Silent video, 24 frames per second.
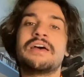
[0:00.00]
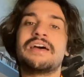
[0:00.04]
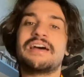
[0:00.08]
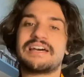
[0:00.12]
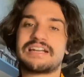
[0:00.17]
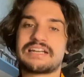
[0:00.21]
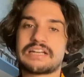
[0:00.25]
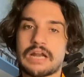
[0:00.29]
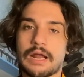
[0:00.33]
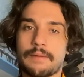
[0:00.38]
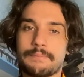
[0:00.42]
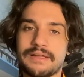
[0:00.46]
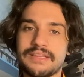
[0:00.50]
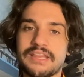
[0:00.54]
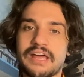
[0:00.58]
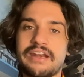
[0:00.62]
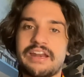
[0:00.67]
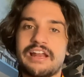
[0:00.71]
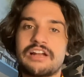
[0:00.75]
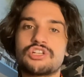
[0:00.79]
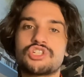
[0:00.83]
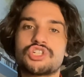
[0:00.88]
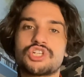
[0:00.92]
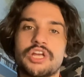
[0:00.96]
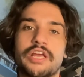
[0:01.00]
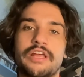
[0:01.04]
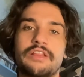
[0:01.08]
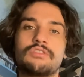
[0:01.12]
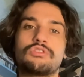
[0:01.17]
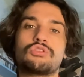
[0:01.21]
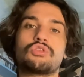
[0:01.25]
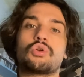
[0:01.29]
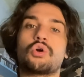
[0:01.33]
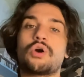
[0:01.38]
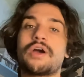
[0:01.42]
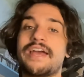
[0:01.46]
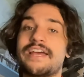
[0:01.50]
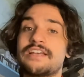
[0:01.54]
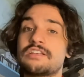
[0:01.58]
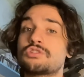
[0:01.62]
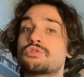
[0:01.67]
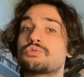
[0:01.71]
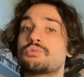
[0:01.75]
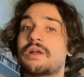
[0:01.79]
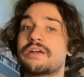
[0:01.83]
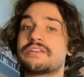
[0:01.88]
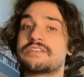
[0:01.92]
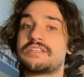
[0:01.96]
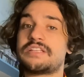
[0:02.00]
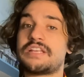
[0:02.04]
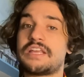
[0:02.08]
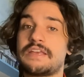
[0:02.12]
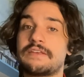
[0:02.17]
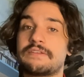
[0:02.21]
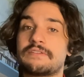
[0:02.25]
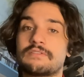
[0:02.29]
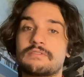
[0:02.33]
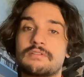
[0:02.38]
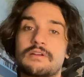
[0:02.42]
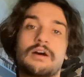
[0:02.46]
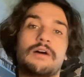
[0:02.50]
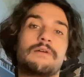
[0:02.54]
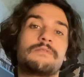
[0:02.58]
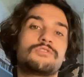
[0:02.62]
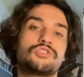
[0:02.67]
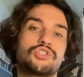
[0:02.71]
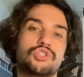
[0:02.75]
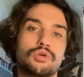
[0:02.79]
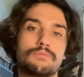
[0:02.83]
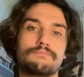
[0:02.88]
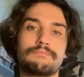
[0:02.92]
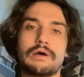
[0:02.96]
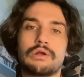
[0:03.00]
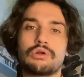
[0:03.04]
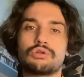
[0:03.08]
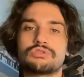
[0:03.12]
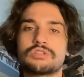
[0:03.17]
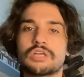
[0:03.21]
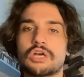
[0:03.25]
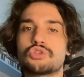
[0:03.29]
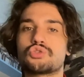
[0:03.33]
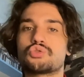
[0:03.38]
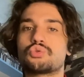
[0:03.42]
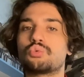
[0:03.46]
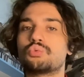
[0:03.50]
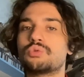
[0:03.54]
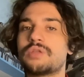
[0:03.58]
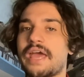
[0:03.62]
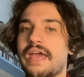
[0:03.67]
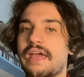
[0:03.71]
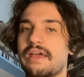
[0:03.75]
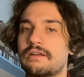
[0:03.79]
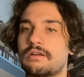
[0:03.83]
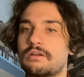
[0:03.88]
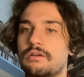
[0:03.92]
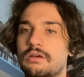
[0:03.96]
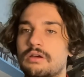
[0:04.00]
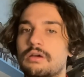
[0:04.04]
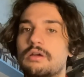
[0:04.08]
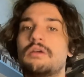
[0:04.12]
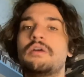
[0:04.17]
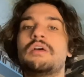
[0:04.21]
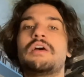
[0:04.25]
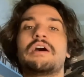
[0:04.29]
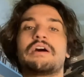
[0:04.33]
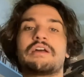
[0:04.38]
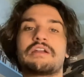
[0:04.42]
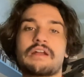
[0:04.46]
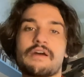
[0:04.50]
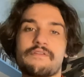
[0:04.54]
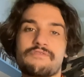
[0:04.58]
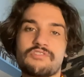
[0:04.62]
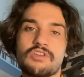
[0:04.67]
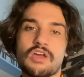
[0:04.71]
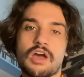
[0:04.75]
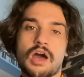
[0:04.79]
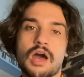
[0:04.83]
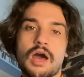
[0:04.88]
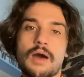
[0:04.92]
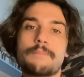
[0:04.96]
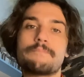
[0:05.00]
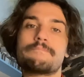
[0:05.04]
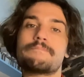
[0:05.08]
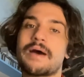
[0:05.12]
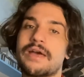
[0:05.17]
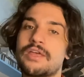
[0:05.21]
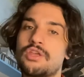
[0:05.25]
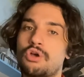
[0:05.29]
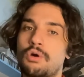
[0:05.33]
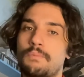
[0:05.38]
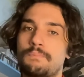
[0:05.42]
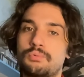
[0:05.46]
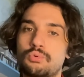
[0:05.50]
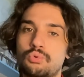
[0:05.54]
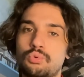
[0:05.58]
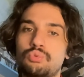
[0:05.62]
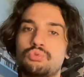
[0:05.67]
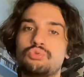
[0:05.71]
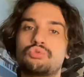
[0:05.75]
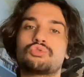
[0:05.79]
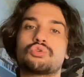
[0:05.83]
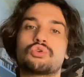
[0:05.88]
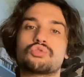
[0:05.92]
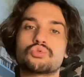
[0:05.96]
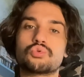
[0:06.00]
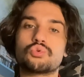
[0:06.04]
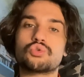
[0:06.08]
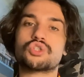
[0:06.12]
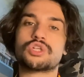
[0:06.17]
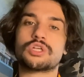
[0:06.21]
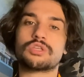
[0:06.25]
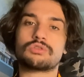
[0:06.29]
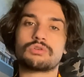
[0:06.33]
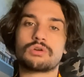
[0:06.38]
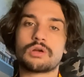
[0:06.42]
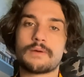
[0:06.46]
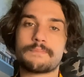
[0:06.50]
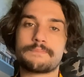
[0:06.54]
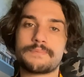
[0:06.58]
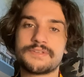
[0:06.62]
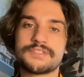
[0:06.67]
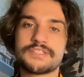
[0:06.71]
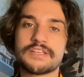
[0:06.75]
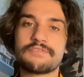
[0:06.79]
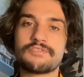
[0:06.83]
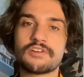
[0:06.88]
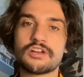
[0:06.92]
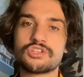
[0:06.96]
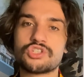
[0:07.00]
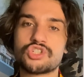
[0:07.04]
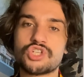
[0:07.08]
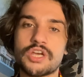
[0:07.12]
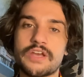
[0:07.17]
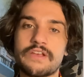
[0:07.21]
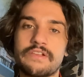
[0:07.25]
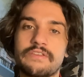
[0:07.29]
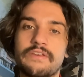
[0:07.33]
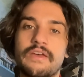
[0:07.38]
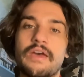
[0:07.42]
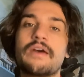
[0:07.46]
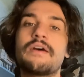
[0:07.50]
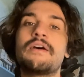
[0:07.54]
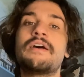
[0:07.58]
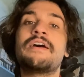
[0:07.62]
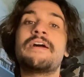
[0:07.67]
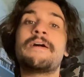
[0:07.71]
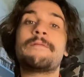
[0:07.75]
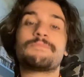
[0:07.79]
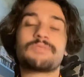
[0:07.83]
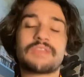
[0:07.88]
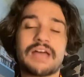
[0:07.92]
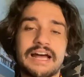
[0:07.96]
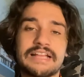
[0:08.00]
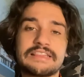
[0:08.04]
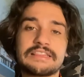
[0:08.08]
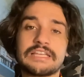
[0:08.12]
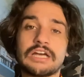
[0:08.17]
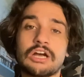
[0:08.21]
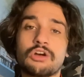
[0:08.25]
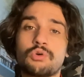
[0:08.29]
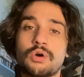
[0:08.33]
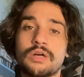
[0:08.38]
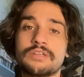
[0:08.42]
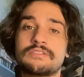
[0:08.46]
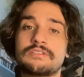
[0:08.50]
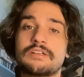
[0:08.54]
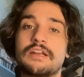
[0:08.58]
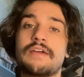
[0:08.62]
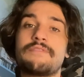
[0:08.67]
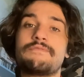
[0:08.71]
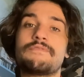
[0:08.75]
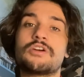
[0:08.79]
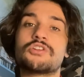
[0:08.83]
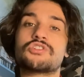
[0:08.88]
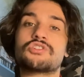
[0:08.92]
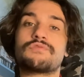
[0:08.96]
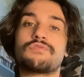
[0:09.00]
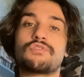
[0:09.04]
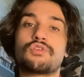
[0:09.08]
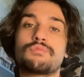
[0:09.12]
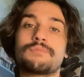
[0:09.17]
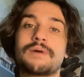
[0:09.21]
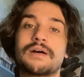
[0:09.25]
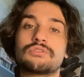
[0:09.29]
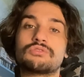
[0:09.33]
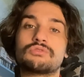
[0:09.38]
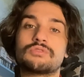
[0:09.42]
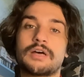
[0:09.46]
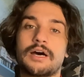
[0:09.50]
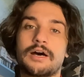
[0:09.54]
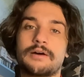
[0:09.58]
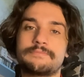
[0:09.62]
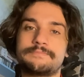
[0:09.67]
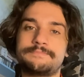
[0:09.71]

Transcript: Ramadani al centro e sulla sinistra c'è un ballottaggio Uden, Rafia, ma io punto sul centrocampista francese. Attacco a 3 invece formato da